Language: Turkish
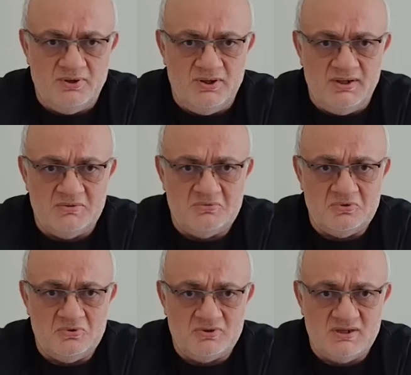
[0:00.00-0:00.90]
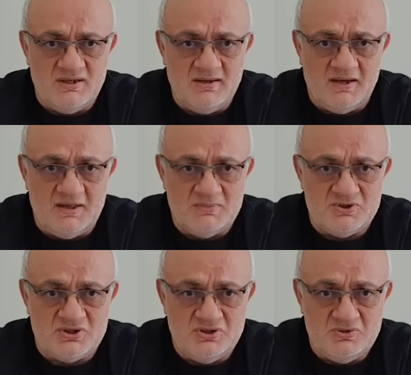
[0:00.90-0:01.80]
Böyle duyguseli
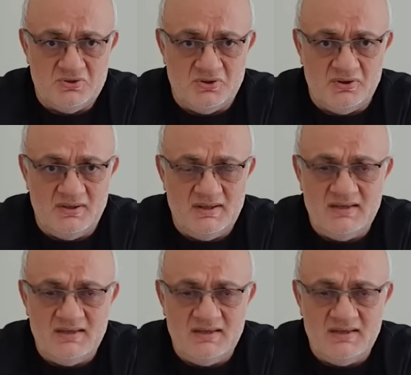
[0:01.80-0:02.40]
almış gidiyor.